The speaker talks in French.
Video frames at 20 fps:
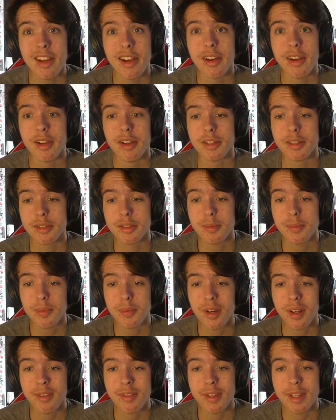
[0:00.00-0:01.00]
euh, ce qu'on
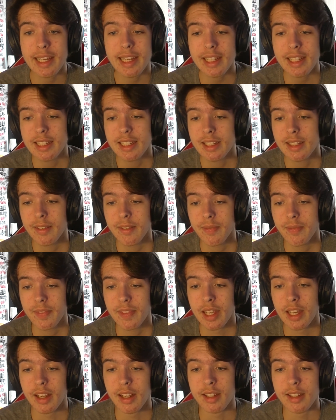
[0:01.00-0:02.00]
pourra faire,
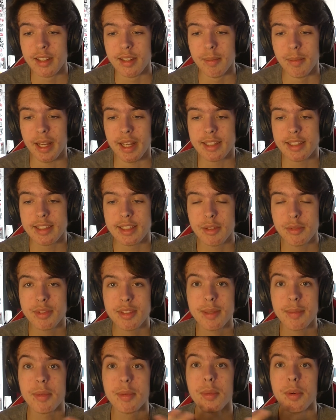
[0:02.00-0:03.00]
euh, bah, c'est tout
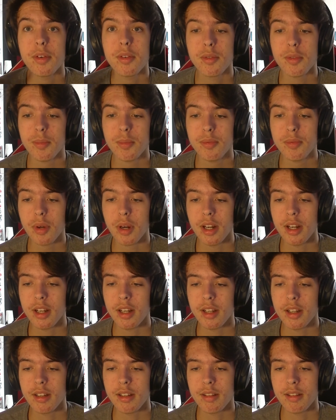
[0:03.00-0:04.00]
simplement qu'on pourra.
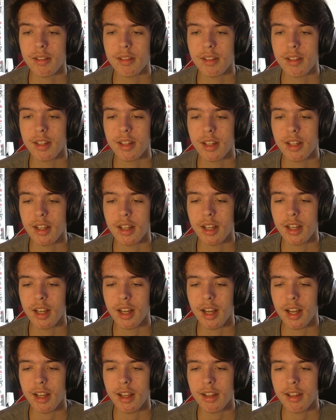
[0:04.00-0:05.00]

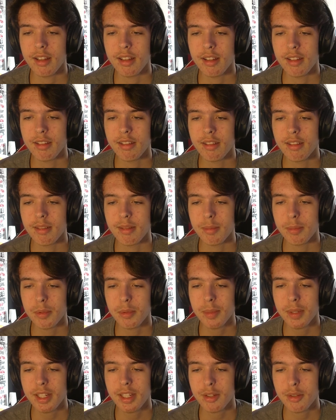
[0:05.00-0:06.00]
Ah, Pour
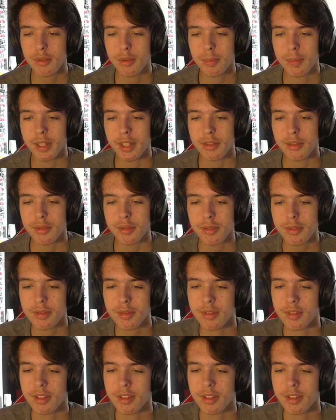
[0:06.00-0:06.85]
bah les loups ont perdu.